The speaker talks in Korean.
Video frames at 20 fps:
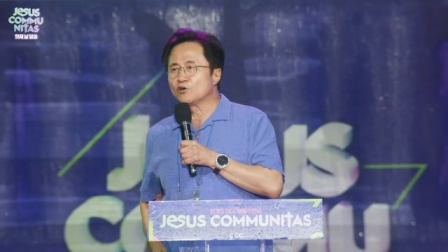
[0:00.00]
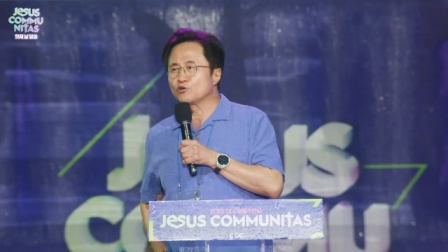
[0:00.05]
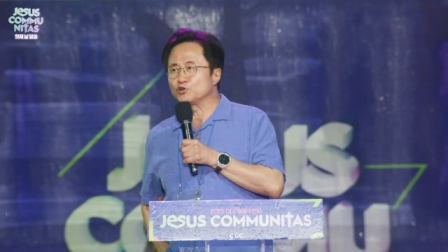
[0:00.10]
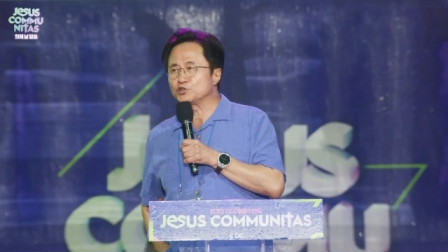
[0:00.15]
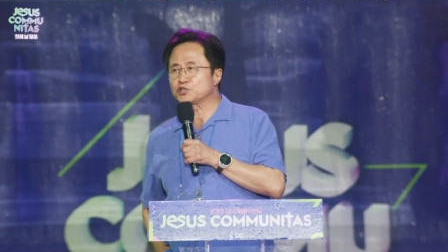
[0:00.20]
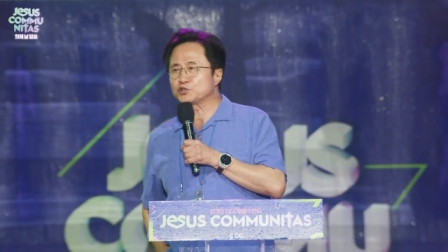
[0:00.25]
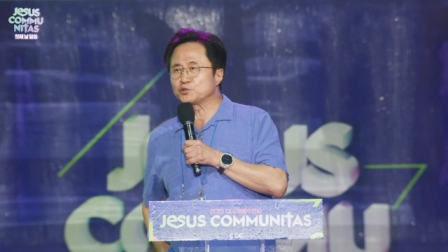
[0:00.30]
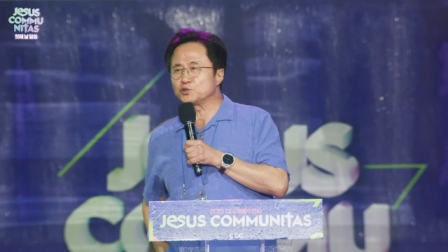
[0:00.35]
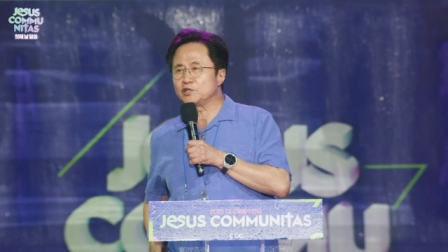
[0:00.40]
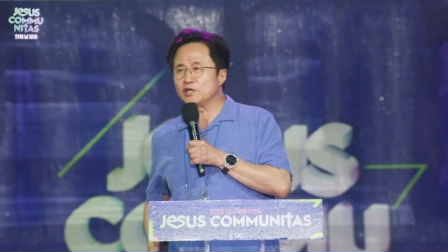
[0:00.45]

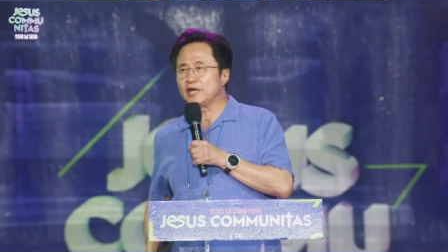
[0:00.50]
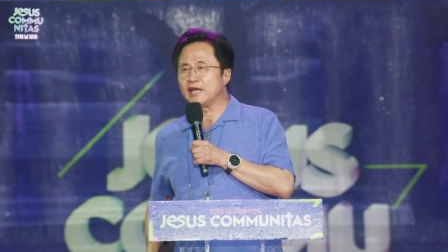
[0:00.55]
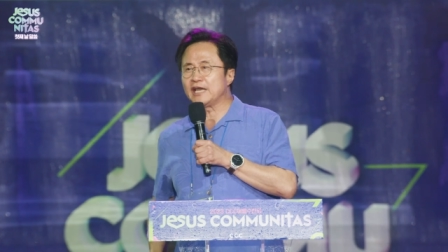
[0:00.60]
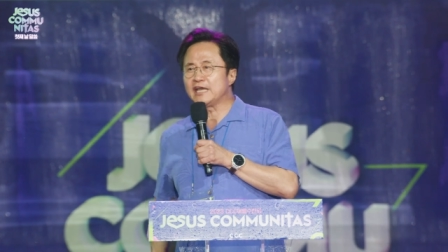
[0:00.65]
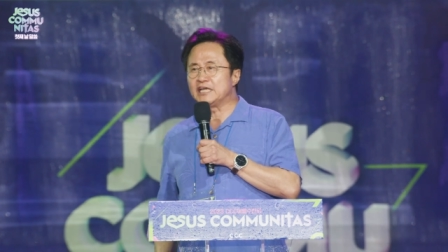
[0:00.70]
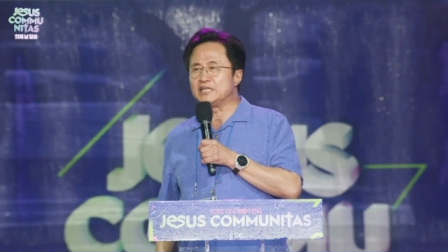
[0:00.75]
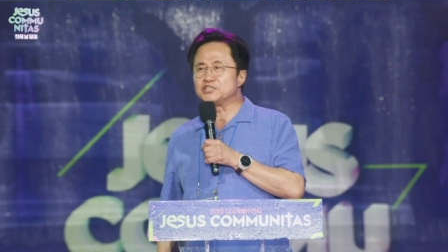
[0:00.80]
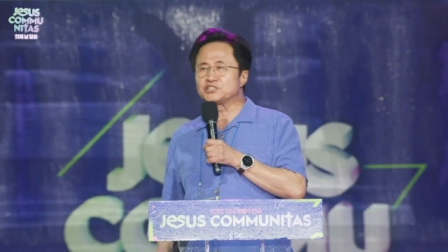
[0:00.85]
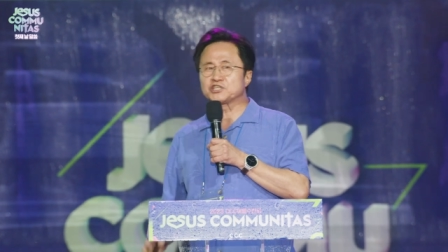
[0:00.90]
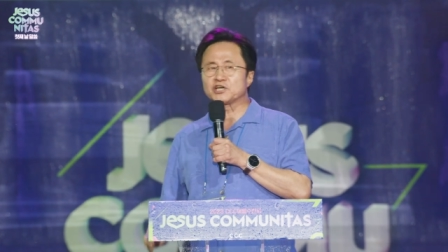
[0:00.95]
구십구 년에
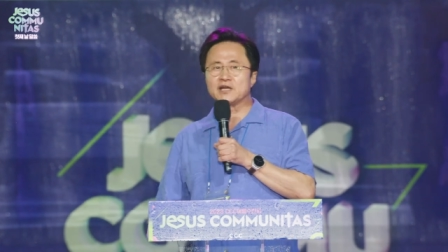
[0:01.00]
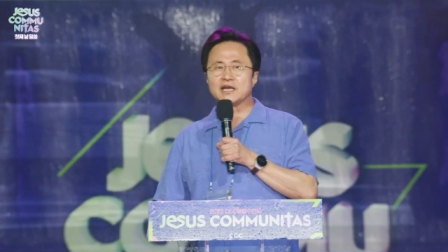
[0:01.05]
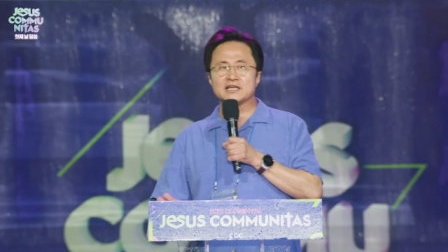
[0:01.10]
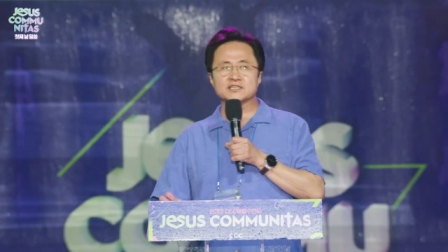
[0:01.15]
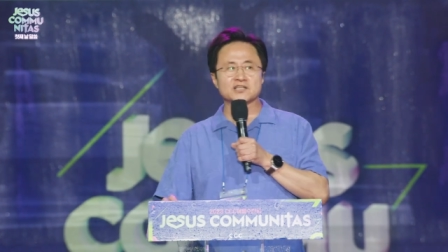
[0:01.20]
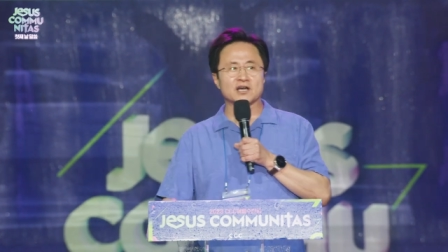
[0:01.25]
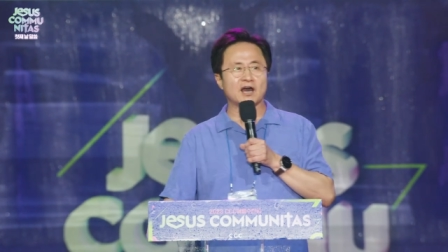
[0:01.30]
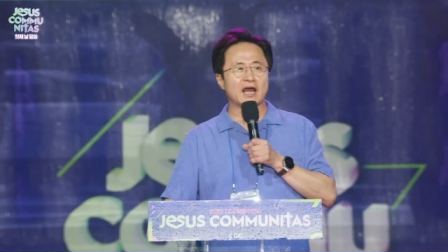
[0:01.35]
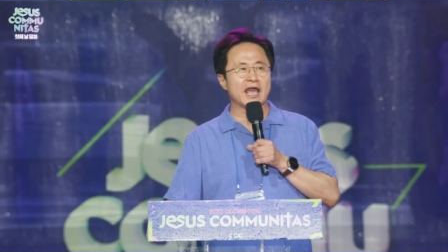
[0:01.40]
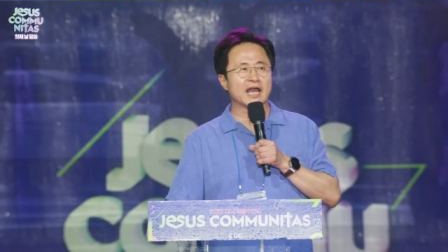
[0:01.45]

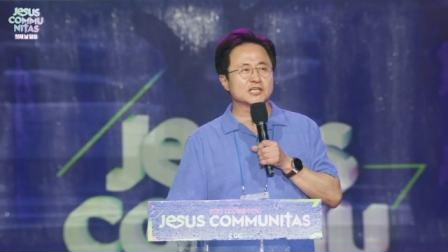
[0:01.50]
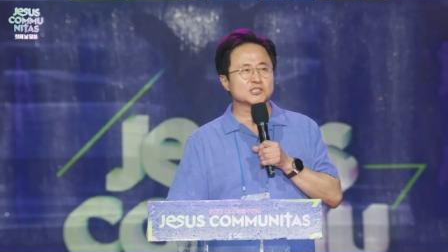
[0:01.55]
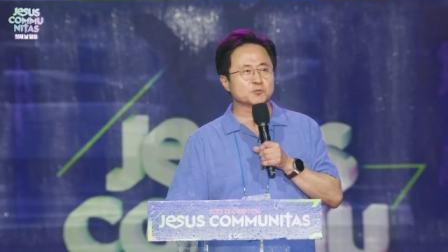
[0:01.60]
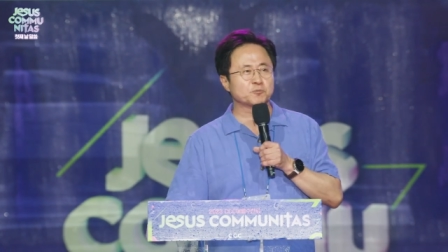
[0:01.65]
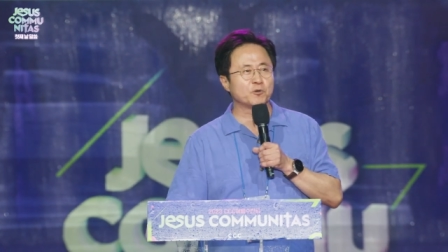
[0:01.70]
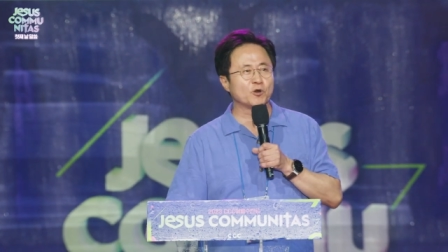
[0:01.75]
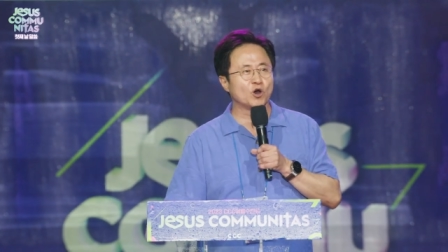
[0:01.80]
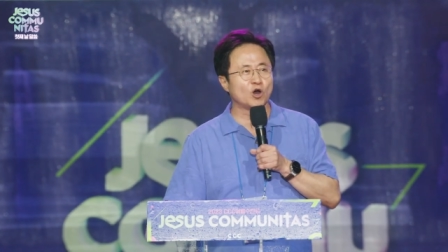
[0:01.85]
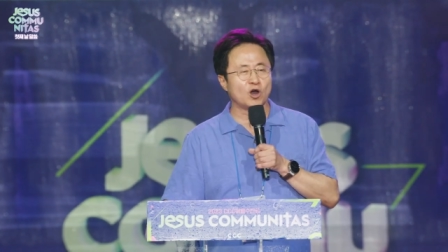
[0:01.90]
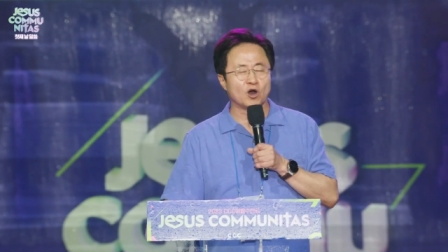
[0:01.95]
인천에서
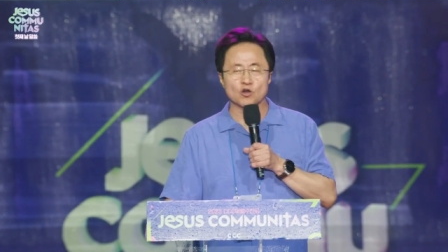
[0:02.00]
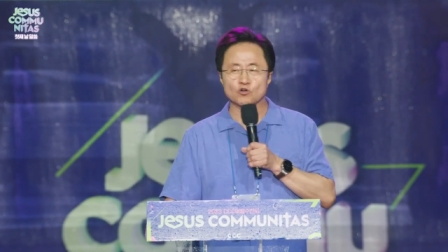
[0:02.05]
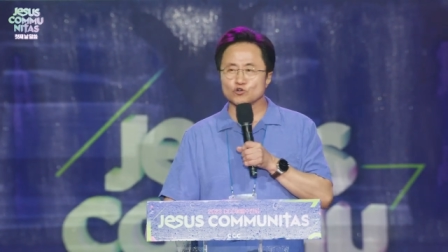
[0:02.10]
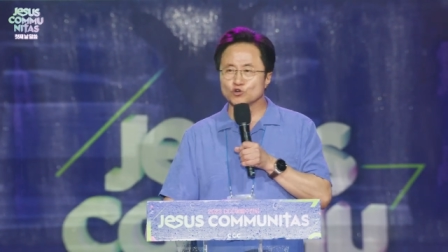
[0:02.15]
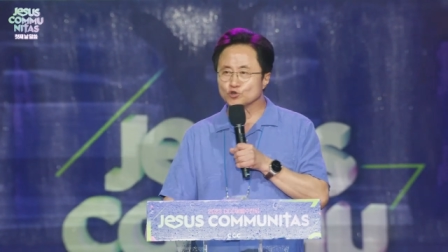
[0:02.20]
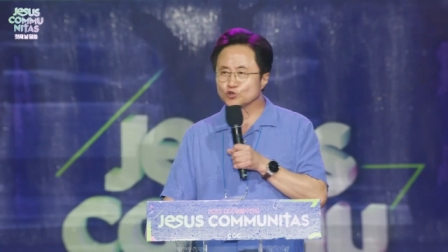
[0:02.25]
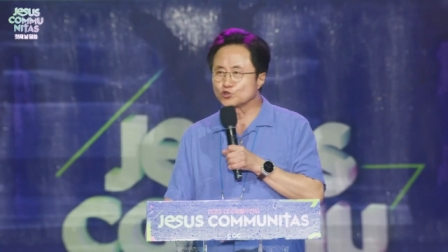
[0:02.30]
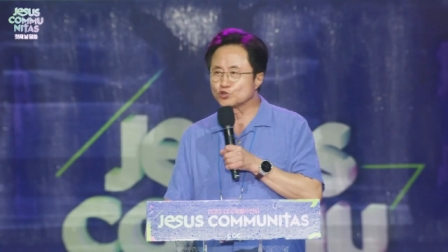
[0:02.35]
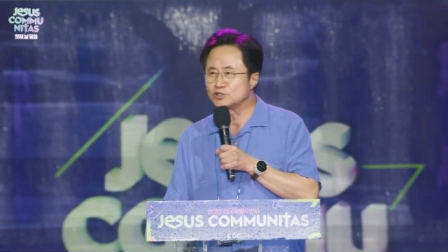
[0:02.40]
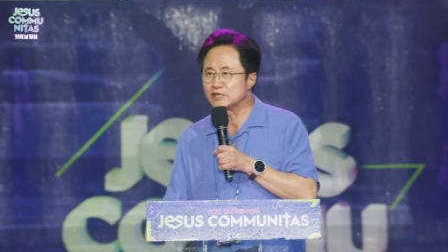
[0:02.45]
엑스플로어
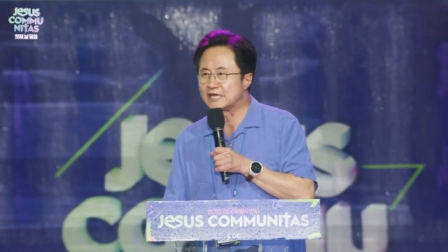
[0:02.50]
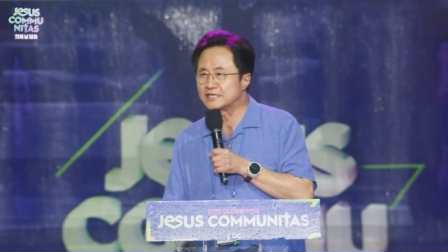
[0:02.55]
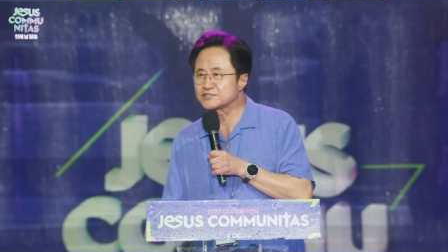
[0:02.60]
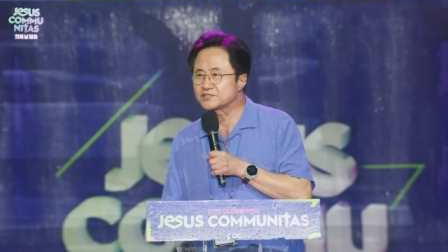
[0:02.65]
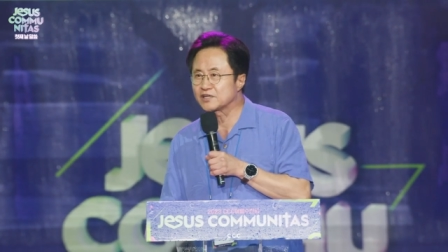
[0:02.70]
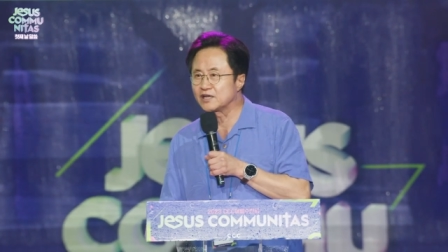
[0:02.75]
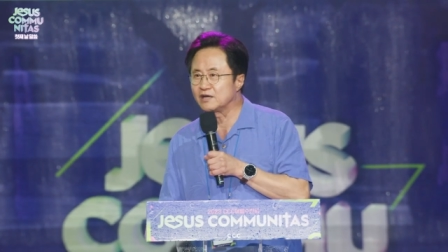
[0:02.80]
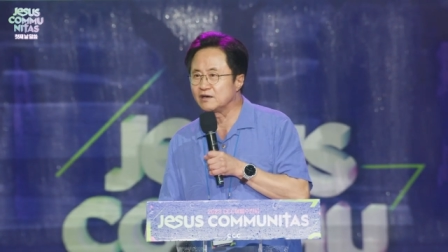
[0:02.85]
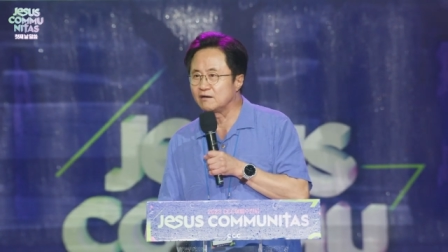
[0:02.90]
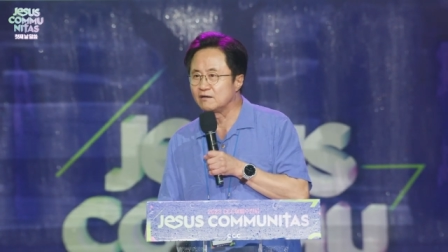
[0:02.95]
구구를
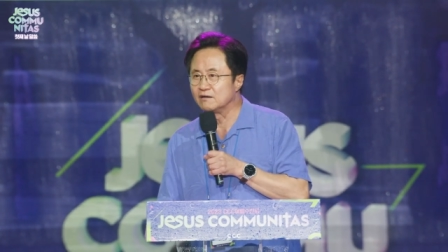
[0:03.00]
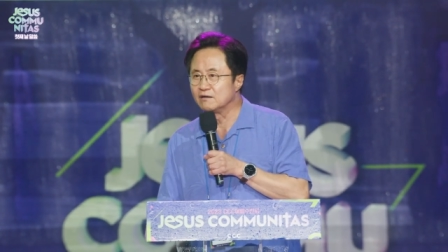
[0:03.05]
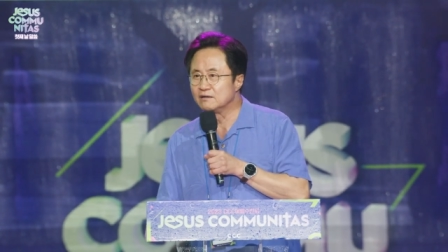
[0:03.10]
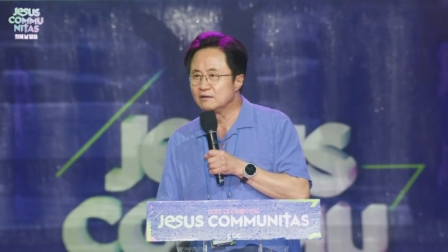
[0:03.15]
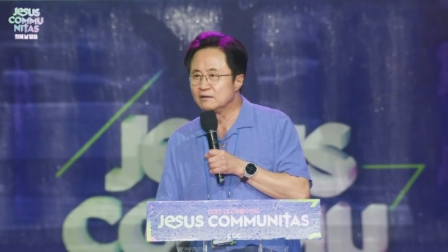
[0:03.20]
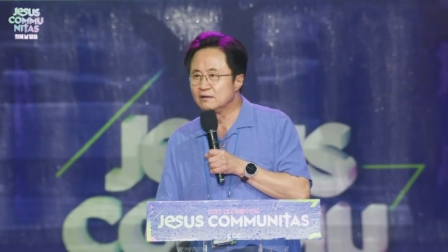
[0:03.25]
했어요.